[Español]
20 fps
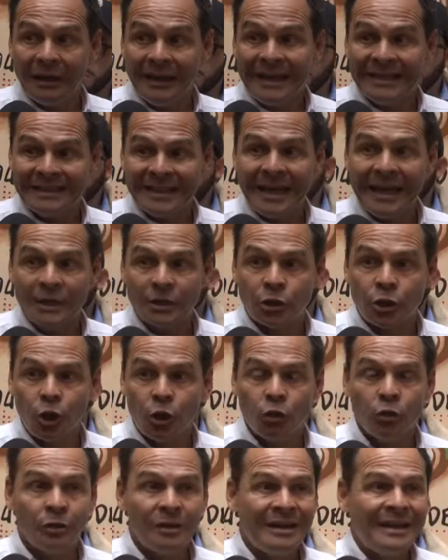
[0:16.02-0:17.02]
en esta
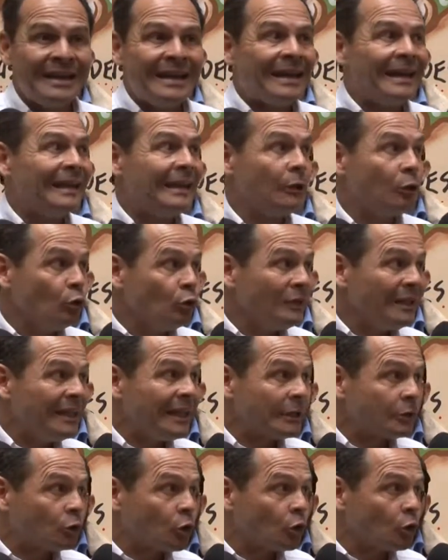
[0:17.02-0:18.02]
gestión, ningún
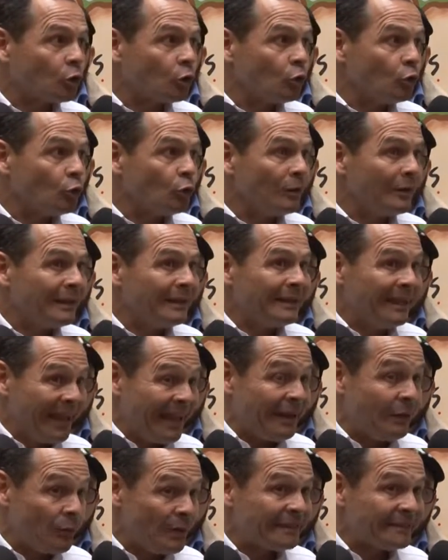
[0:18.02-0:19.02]
director
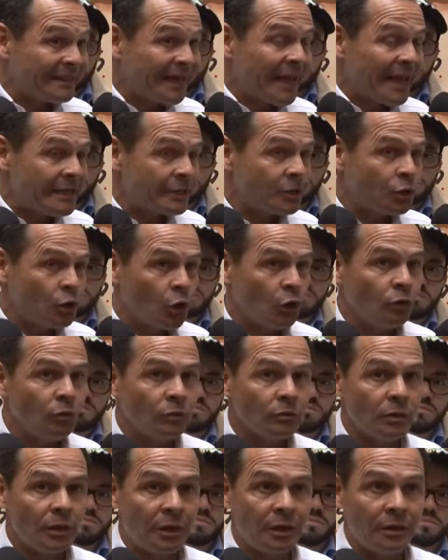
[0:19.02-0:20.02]
de nuestra gestión
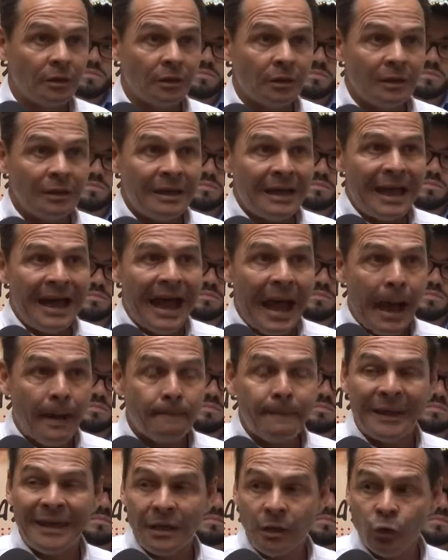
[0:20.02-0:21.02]
ha
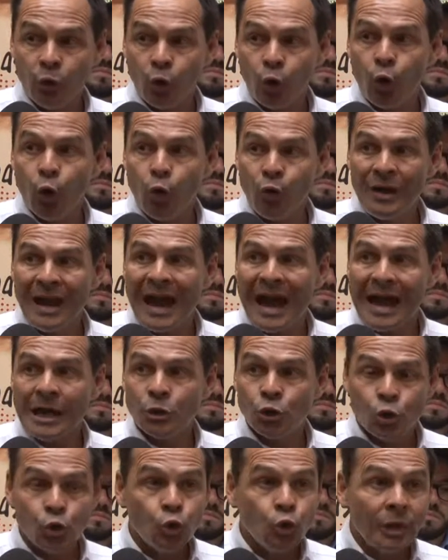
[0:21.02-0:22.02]
pedido una
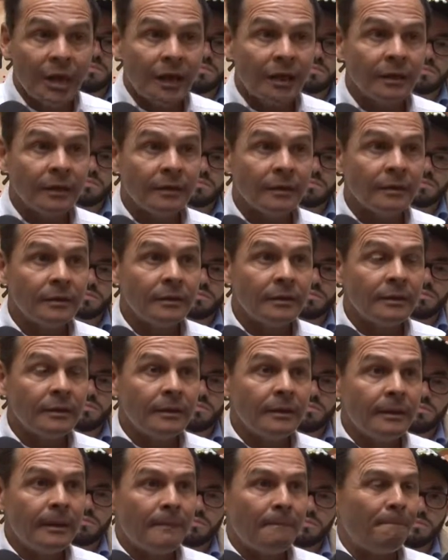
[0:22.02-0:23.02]
ayuda
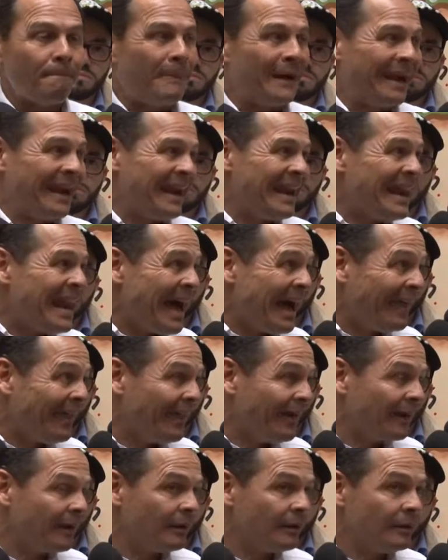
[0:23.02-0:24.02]
para
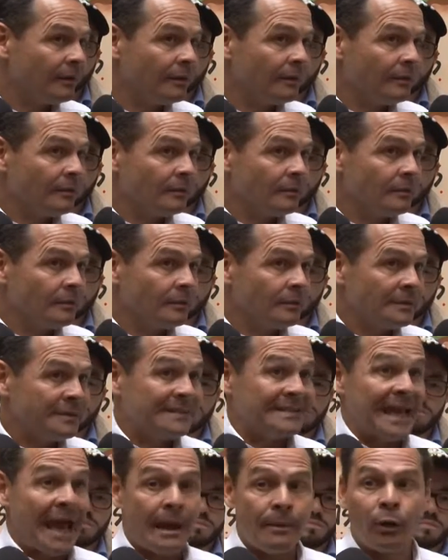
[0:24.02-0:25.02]
nada,
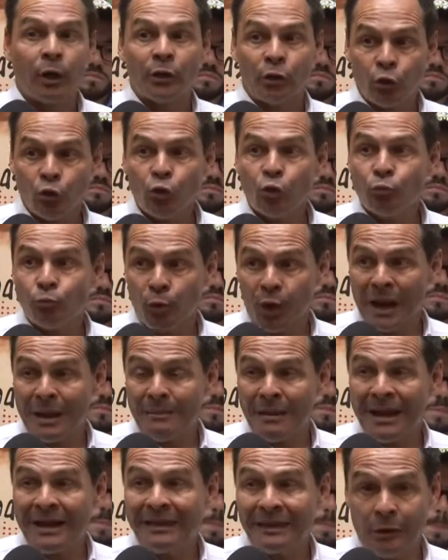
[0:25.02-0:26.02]
salvo que tuve un
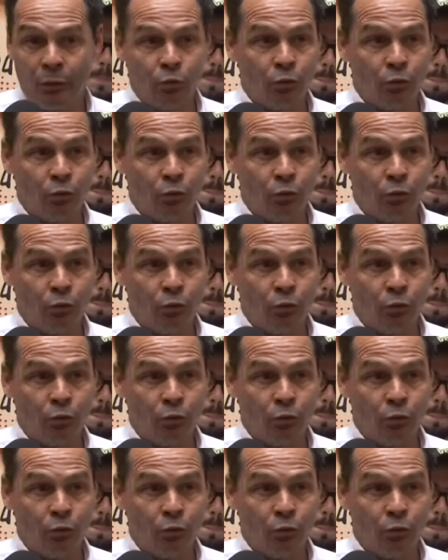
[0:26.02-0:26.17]
problema de